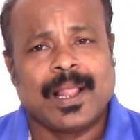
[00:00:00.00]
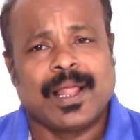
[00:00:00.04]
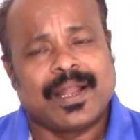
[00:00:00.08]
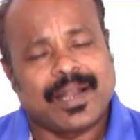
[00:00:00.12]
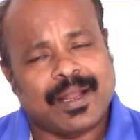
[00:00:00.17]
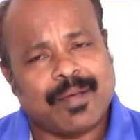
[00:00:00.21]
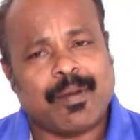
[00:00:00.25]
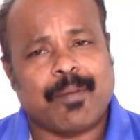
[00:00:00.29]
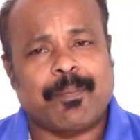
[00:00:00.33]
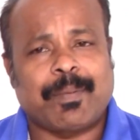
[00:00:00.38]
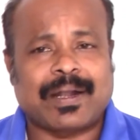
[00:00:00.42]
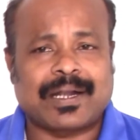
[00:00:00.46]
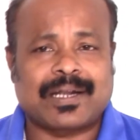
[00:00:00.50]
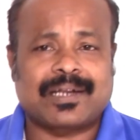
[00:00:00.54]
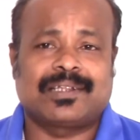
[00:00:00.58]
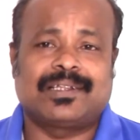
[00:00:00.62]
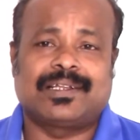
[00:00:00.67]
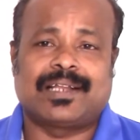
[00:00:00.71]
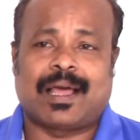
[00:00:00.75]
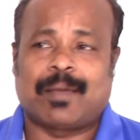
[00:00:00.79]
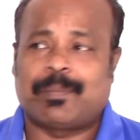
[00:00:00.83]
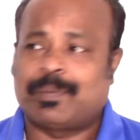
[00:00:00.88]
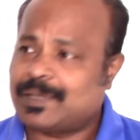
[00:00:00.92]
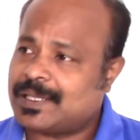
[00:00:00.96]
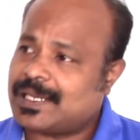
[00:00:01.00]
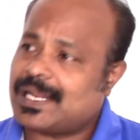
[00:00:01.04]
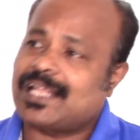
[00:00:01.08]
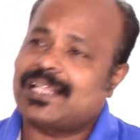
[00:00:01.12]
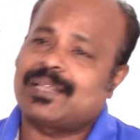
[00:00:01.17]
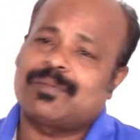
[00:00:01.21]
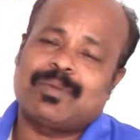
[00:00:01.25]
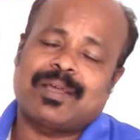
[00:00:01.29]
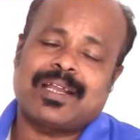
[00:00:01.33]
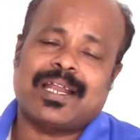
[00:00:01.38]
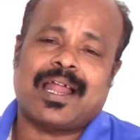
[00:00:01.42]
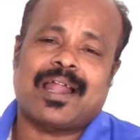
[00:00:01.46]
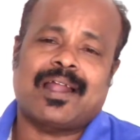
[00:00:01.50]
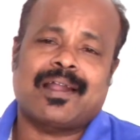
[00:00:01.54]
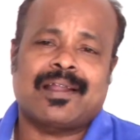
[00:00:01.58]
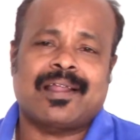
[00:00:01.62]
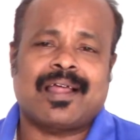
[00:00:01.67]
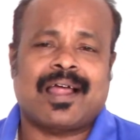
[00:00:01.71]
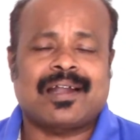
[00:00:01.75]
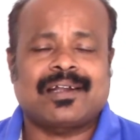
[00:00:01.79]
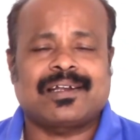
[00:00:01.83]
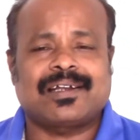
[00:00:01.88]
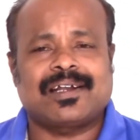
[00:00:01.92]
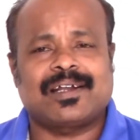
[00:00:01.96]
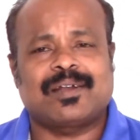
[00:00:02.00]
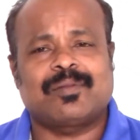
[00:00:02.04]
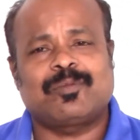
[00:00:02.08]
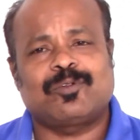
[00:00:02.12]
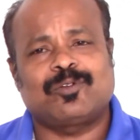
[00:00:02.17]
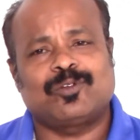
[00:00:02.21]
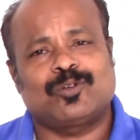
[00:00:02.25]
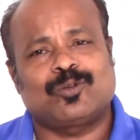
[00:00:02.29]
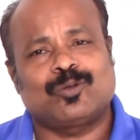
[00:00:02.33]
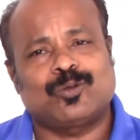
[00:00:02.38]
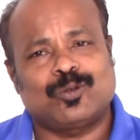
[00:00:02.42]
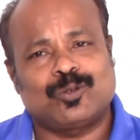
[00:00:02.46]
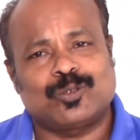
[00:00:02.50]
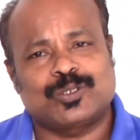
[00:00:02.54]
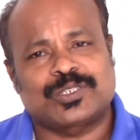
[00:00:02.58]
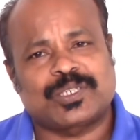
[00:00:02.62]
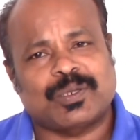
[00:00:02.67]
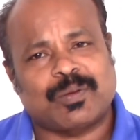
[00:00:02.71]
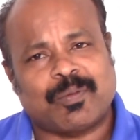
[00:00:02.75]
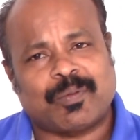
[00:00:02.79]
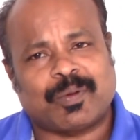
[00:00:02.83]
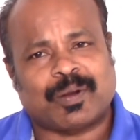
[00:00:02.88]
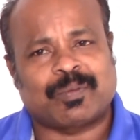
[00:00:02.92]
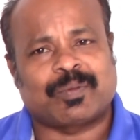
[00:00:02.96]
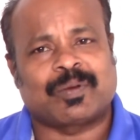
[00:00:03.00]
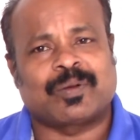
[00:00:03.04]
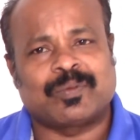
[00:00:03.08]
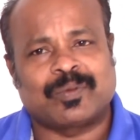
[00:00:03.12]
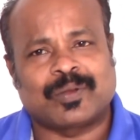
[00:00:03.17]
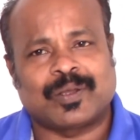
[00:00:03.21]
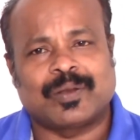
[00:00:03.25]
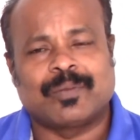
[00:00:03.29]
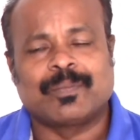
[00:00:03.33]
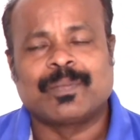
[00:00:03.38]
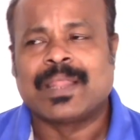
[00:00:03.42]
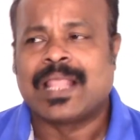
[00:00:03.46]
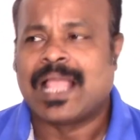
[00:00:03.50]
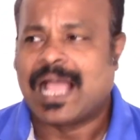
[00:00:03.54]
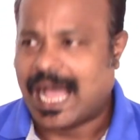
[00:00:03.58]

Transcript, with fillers: நம்ம பண்ணுறதில்ல அப்போ தான் அந்த மாதிரியான ஆட்கள் நம்ம வந்து கூட்டு வச்சு நம்ம படம் பண்ண முடியும்